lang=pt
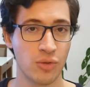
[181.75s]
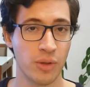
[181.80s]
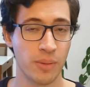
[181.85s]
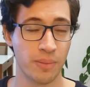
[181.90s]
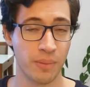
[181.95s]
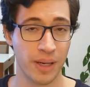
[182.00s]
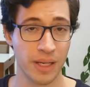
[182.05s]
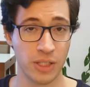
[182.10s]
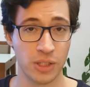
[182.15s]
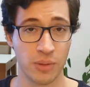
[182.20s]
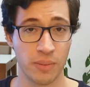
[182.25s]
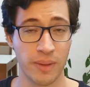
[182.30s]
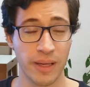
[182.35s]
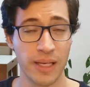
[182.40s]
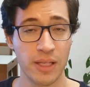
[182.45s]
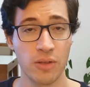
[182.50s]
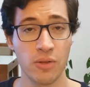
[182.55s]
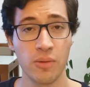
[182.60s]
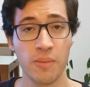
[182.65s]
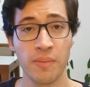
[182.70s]
do
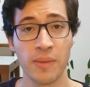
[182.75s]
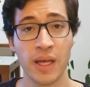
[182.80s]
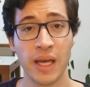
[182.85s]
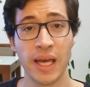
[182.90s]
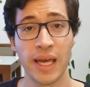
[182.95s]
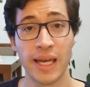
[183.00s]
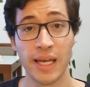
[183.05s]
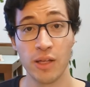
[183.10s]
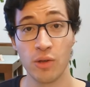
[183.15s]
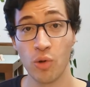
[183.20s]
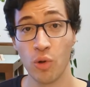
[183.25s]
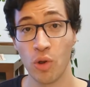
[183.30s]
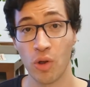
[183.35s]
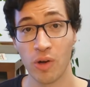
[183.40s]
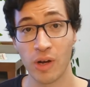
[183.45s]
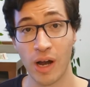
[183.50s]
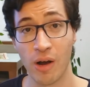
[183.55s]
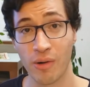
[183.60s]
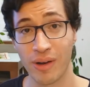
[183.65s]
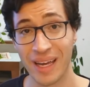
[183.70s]
empreendimento e do
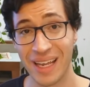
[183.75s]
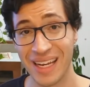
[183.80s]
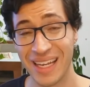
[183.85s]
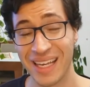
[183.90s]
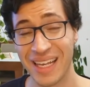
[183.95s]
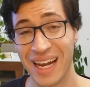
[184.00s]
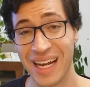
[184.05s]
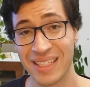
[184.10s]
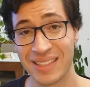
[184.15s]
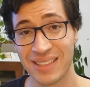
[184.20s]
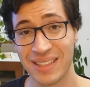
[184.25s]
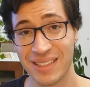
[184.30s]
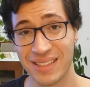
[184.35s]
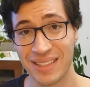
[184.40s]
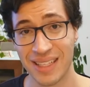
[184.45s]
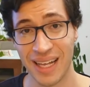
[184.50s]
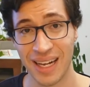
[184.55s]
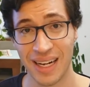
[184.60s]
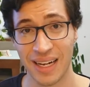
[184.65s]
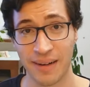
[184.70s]
local que ele irá se
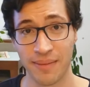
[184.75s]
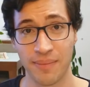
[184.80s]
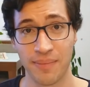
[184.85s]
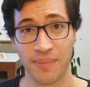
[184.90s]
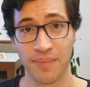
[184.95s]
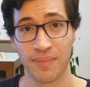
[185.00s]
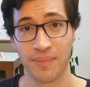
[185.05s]
instalar